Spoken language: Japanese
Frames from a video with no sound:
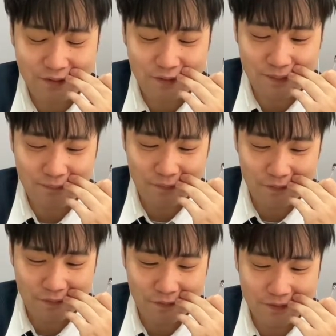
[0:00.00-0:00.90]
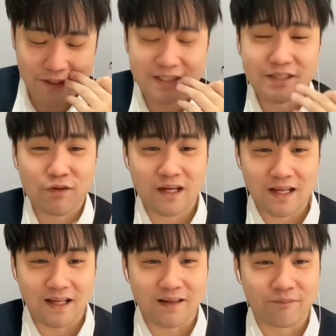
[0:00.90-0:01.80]
これもう、引いちゃおう
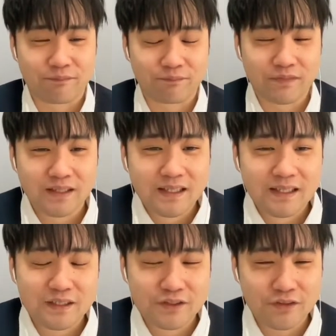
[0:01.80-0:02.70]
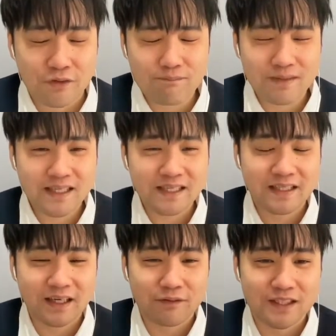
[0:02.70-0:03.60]
か。ちょっとほんまにダイヤ
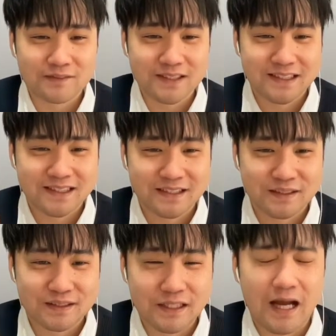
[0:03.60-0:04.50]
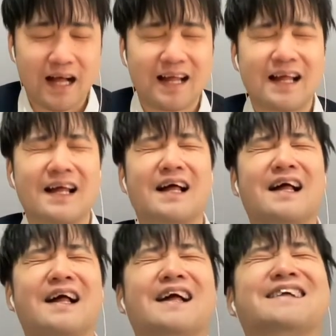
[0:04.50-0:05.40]
だけお願いします。い
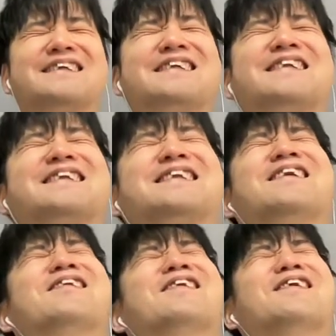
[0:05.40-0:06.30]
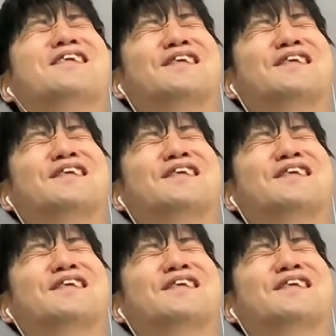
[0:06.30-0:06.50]
やーちょっと。